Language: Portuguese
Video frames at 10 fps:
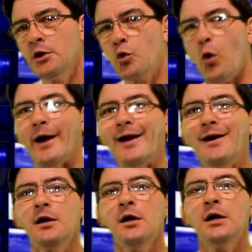
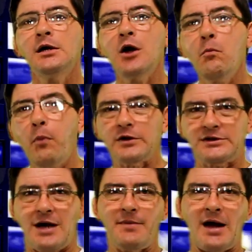correr, não pode
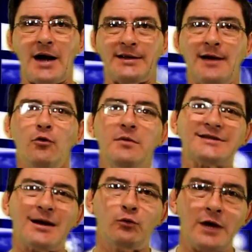caminhar, tem que
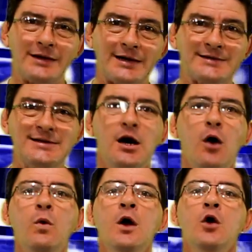começar com natação,